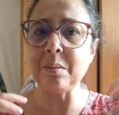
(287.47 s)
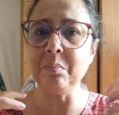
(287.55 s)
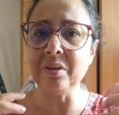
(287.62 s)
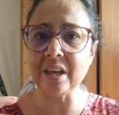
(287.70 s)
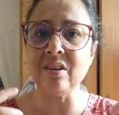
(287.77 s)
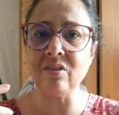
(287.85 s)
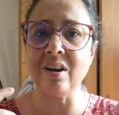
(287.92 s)
qui est
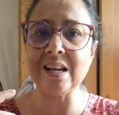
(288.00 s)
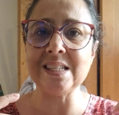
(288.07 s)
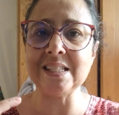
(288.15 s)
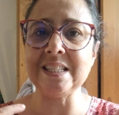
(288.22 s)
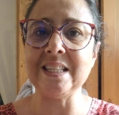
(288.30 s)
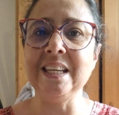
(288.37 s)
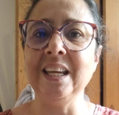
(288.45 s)
bien
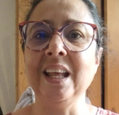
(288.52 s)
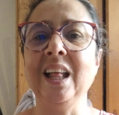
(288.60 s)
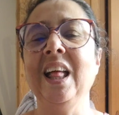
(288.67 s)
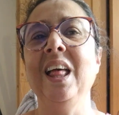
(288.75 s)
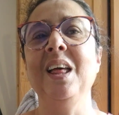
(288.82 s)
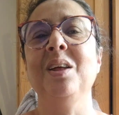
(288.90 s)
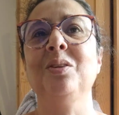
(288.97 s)
enracinée.
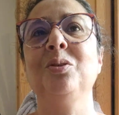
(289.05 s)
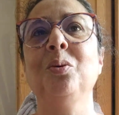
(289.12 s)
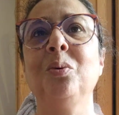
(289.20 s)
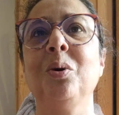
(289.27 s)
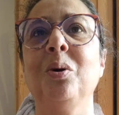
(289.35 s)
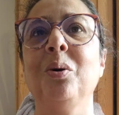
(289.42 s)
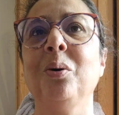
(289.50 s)

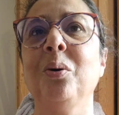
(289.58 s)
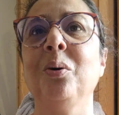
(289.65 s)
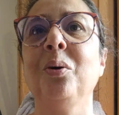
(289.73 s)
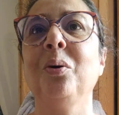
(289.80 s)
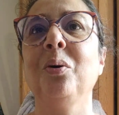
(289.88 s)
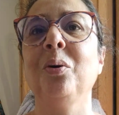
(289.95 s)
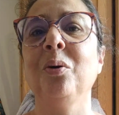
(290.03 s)
Donc
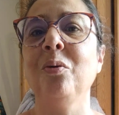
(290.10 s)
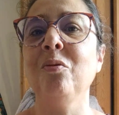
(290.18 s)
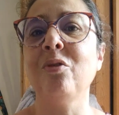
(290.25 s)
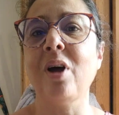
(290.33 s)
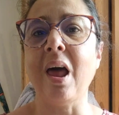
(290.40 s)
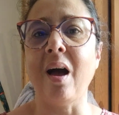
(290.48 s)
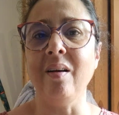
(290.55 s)

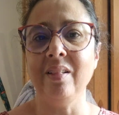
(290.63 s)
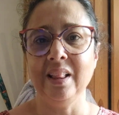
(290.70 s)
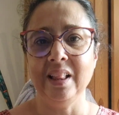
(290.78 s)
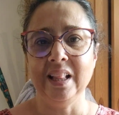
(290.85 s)
voilà.